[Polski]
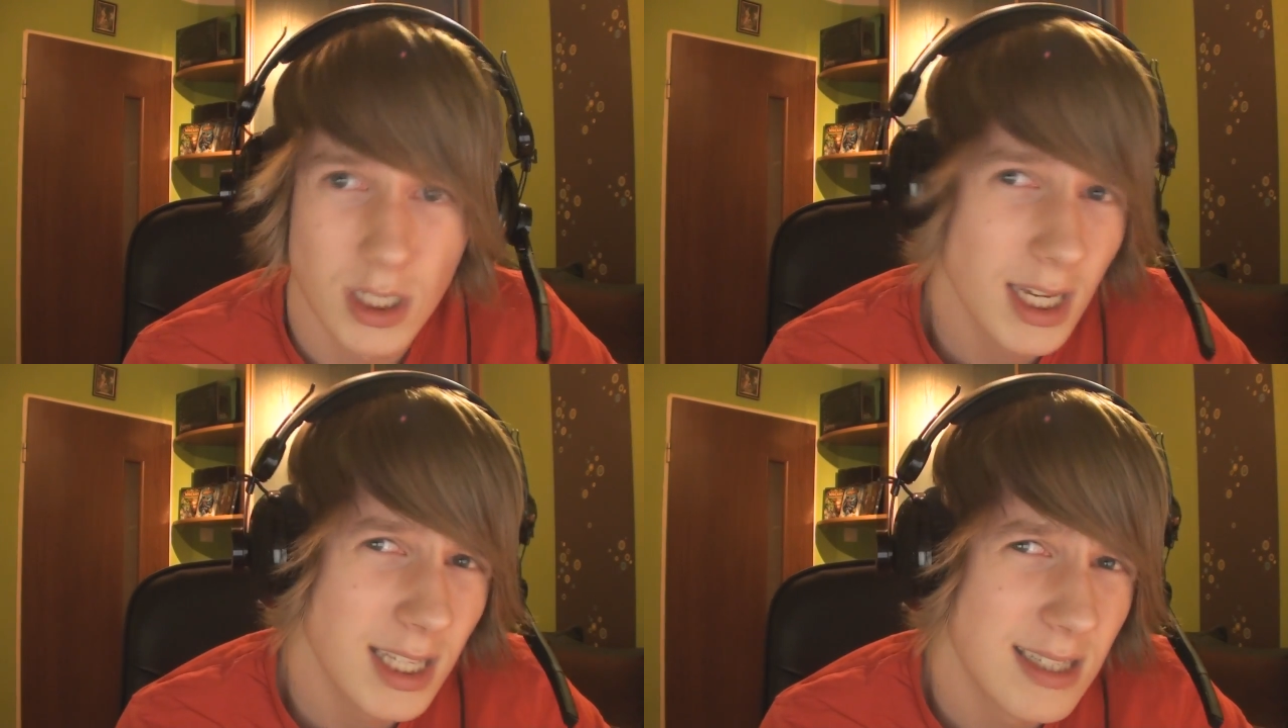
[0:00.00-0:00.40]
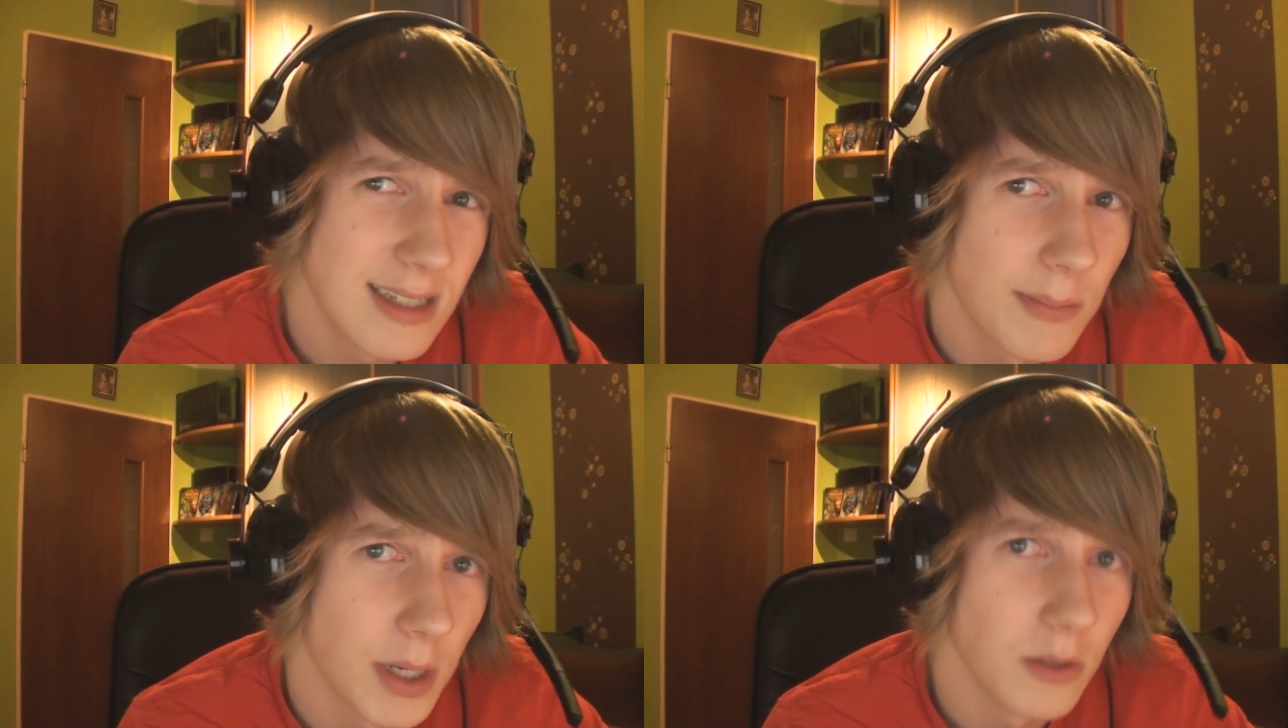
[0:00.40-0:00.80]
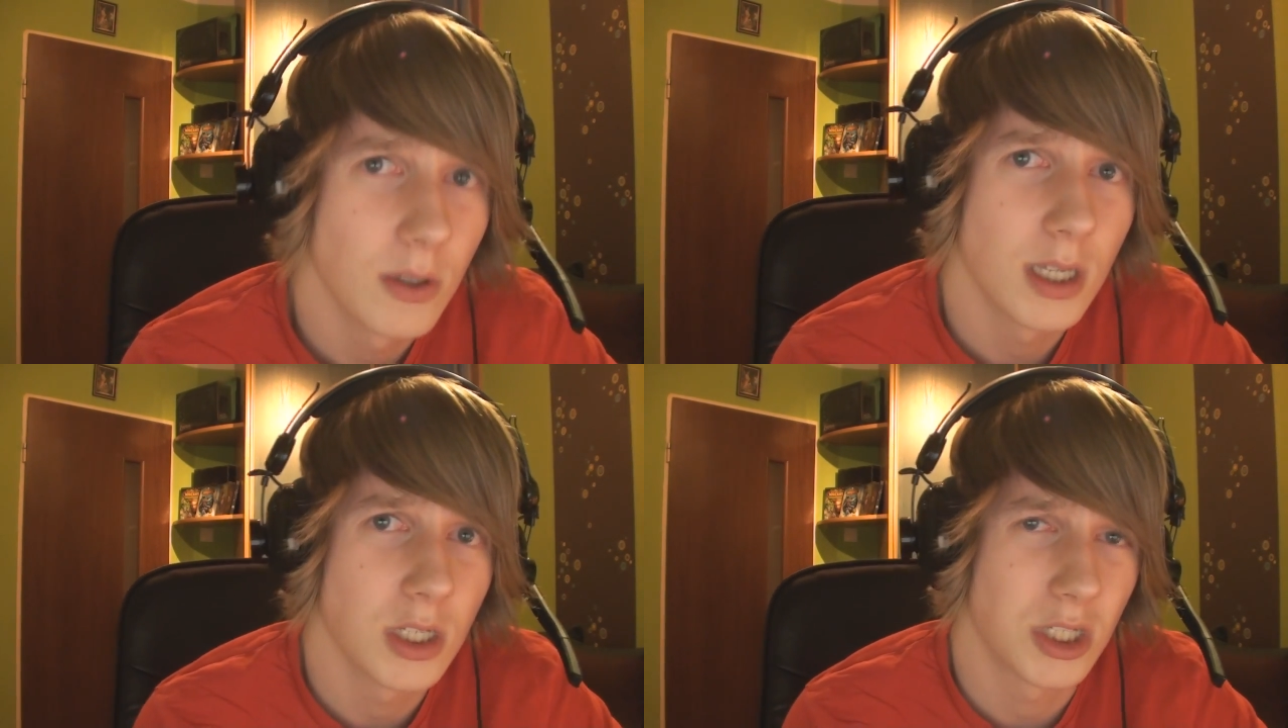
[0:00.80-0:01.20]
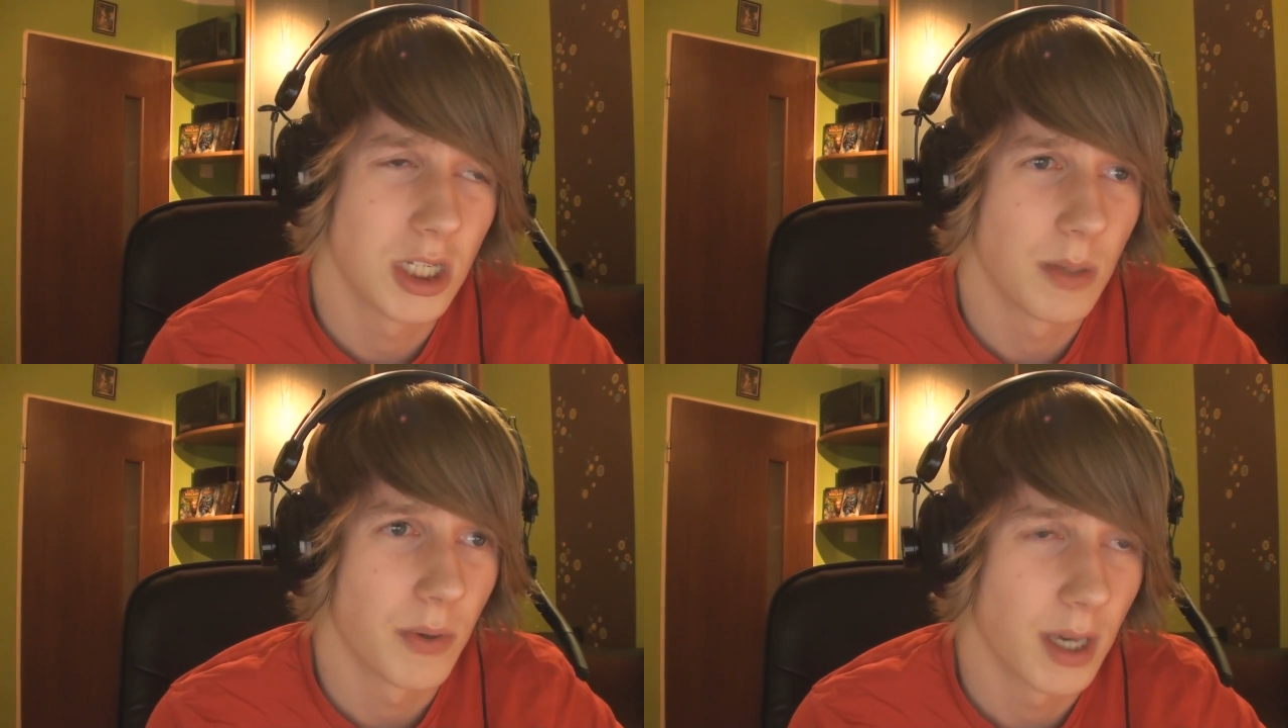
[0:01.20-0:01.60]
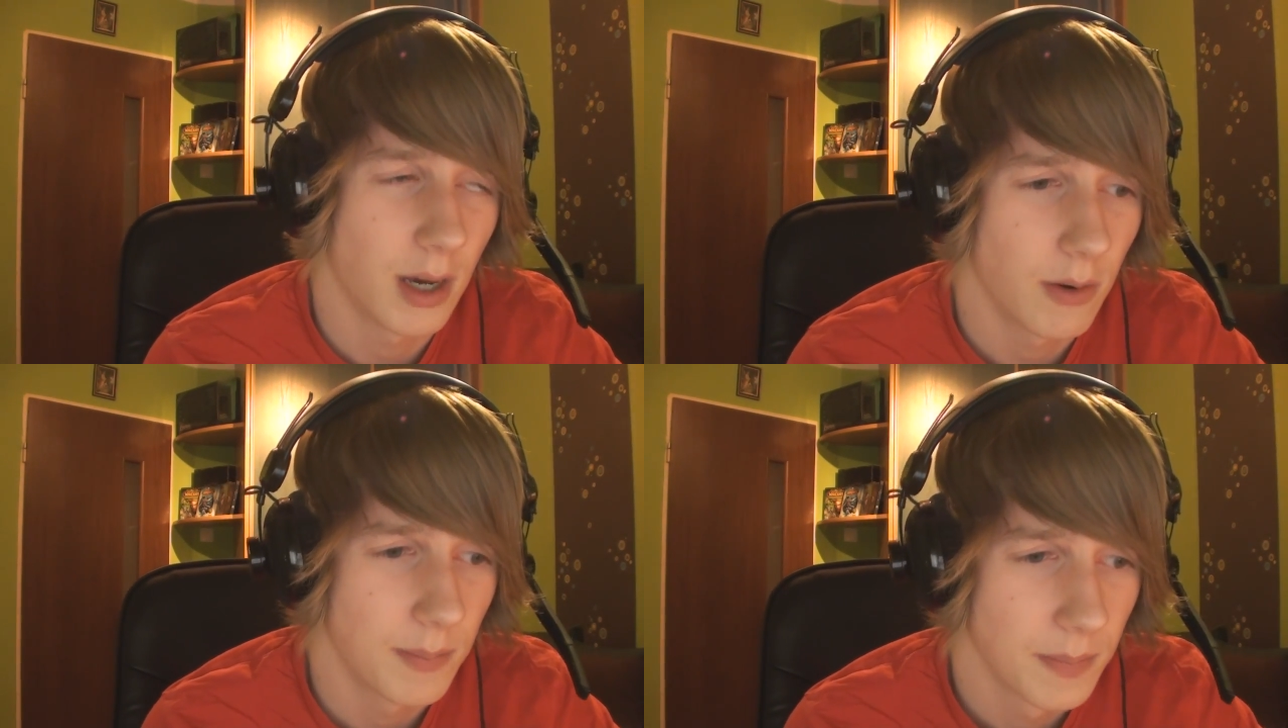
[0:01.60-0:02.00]
Nie, nic nie planuję, nigdzie nie
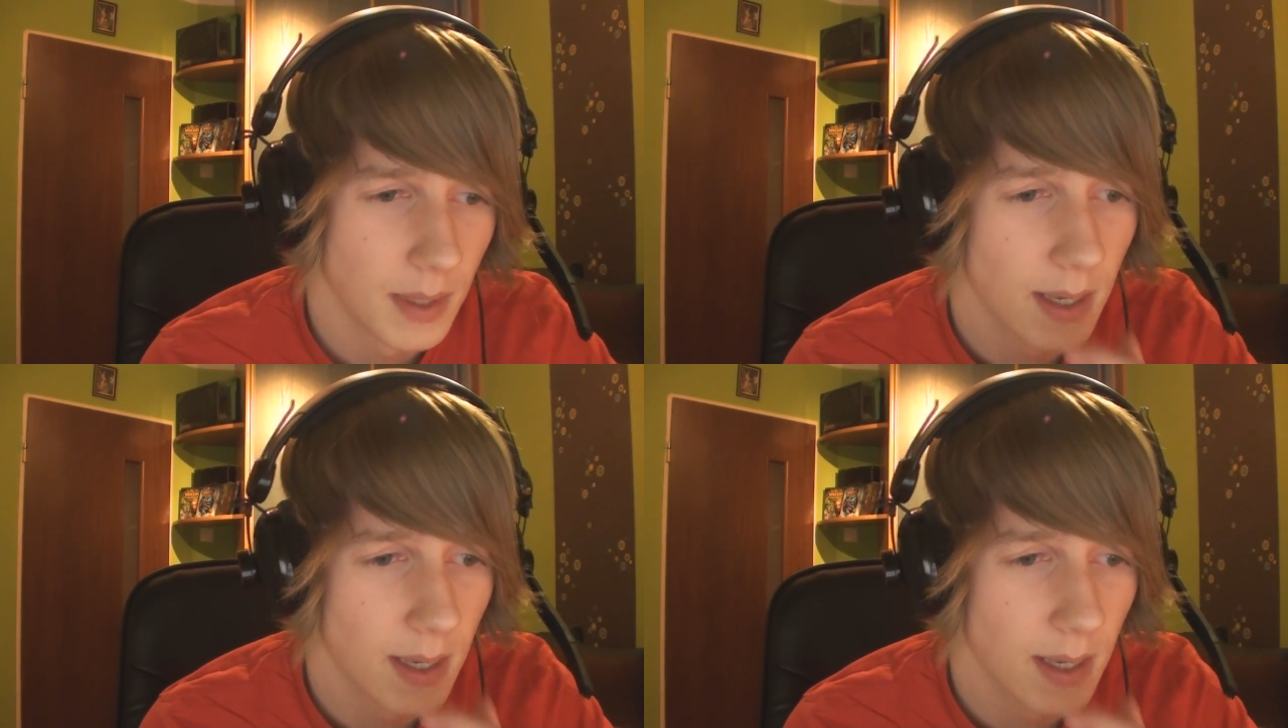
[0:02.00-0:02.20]
pojechałem,